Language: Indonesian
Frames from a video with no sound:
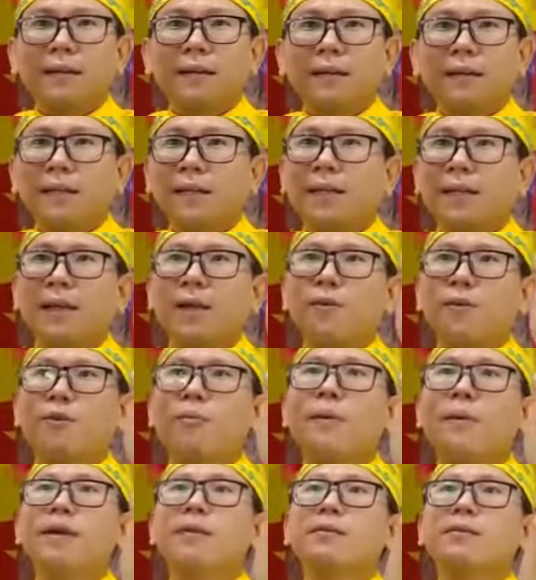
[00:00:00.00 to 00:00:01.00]
dikira kok
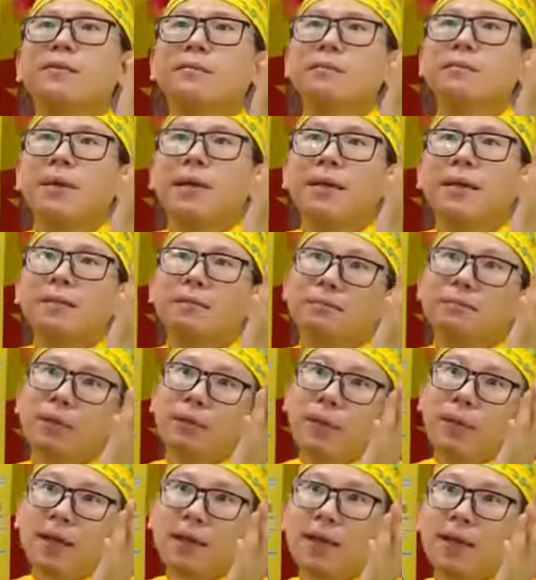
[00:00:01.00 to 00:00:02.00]
main main
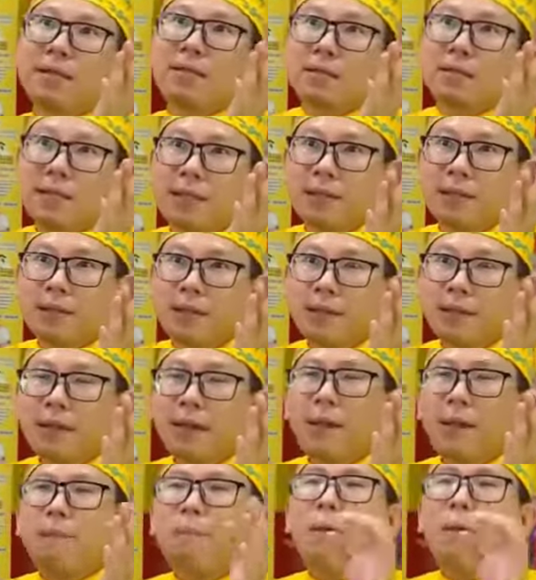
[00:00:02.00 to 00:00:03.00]
bermain dengan jin
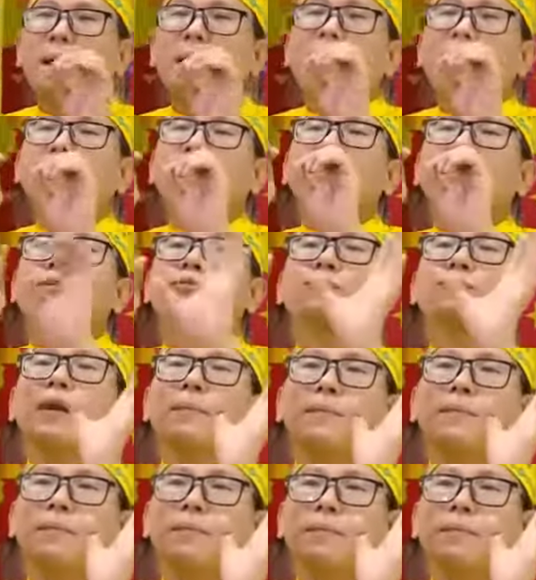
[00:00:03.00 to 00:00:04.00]
paling ada trik
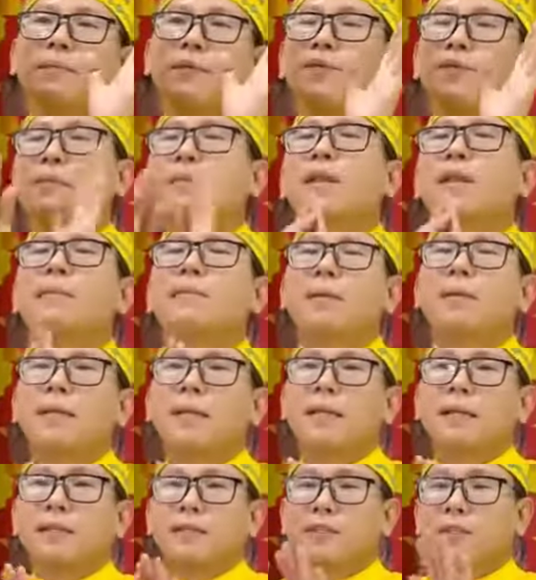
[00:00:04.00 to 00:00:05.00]
sulap Pokok bilang
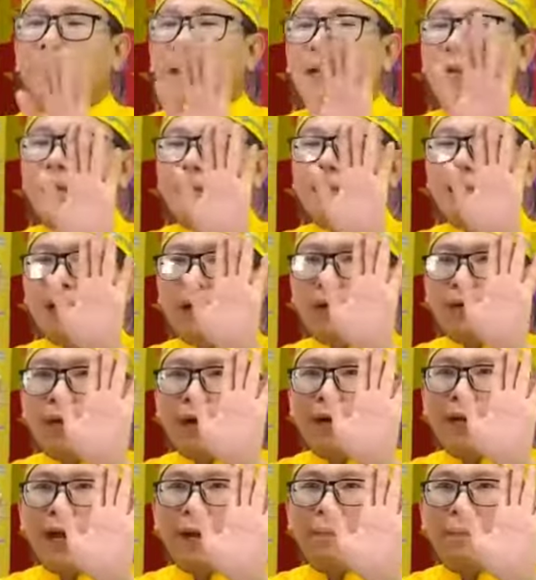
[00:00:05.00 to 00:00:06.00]
begini coba lihat tangan
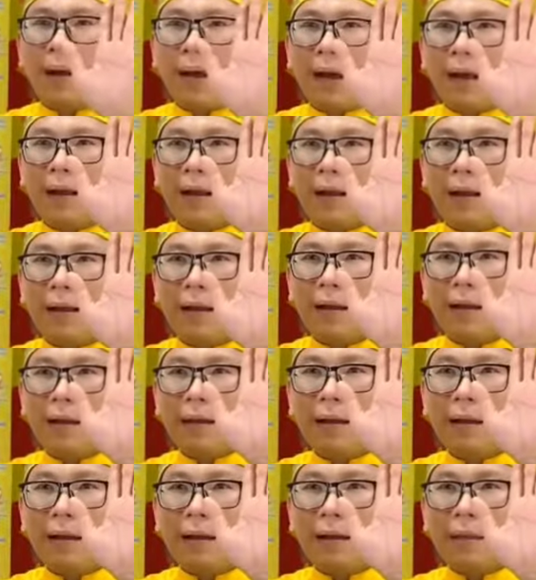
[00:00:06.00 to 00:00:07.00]
kok ada apa
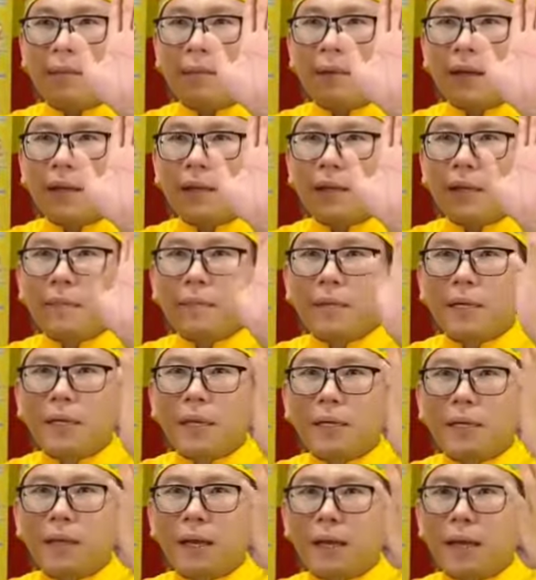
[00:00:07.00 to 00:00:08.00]
mereka tidak
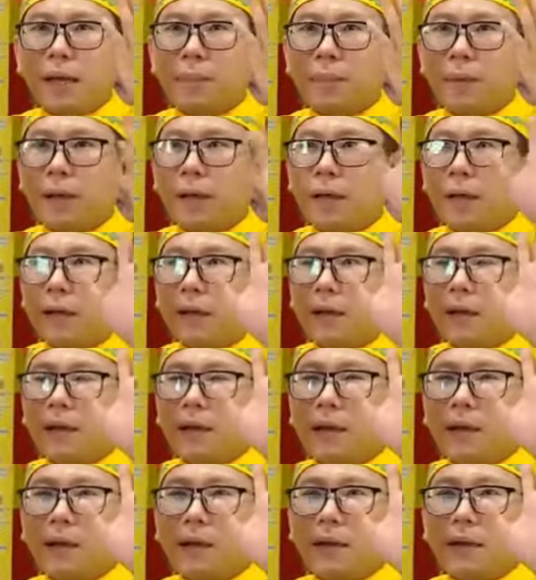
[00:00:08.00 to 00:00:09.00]
melihat tangan ada apa
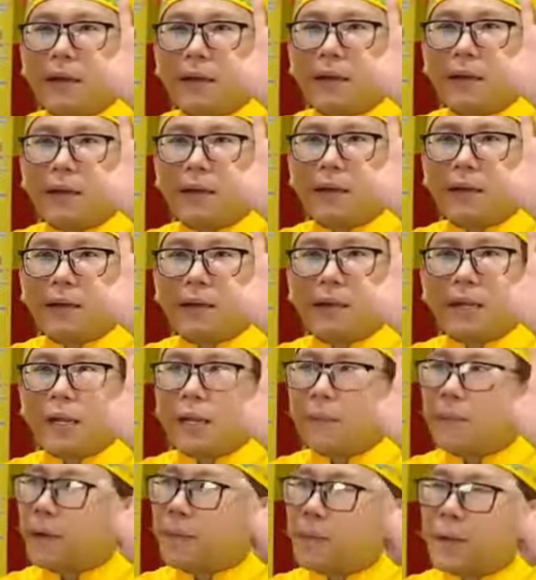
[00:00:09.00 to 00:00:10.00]
tidak
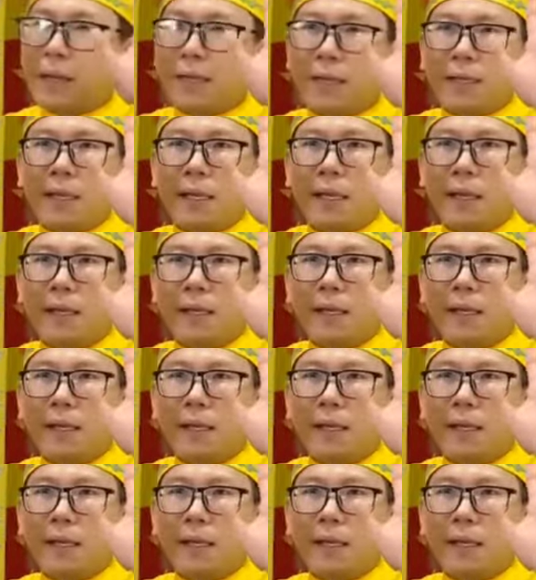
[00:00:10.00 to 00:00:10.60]
ada apa-apa katanya